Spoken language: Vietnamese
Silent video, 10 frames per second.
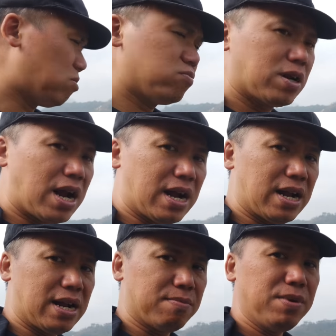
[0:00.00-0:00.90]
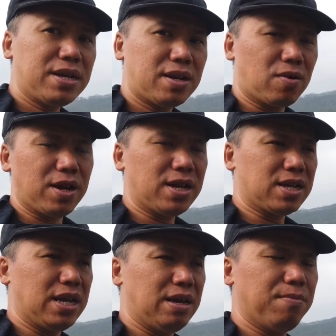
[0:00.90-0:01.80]
chồng là biết rồi á
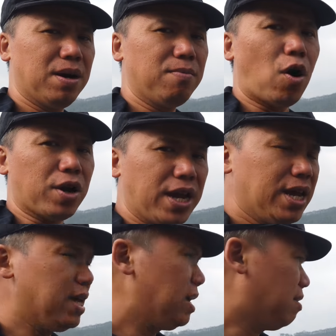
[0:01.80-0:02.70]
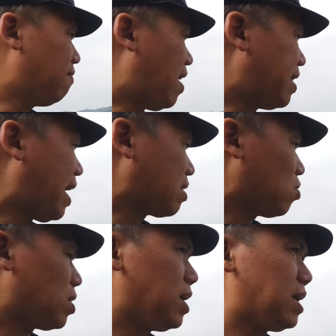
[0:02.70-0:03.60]
thì mới bỏ đi và nàng
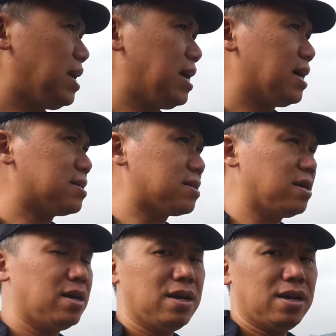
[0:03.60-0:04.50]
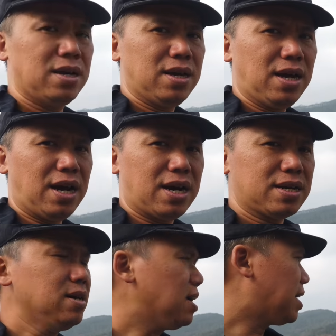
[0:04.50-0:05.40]
Tô Thị thì
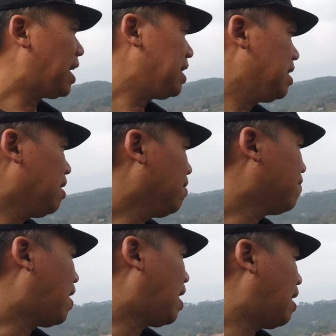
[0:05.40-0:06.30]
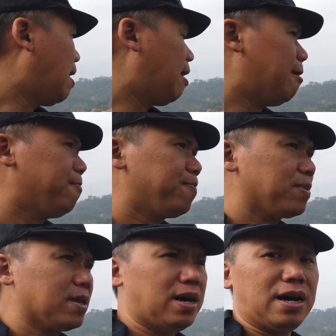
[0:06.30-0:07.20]
à, đứng ở đây và
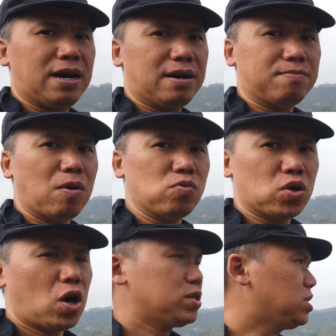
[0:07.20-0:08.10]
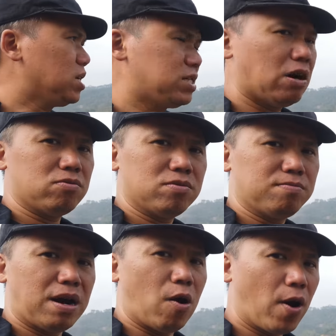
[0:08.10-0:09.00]
à, bồng con chờ chồng
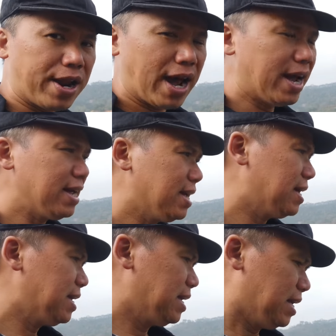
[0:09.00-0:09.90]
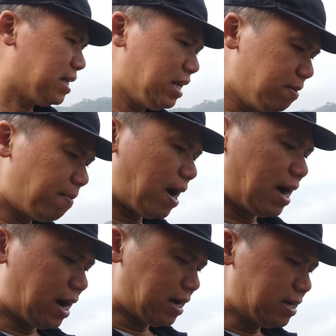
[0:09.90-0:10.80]
mà hóa đá nhưng
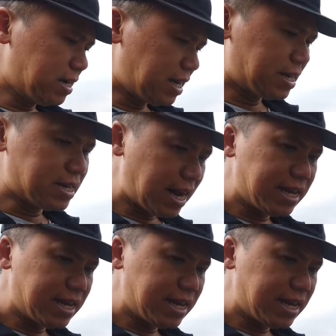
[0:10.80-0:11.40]
mà người dân ở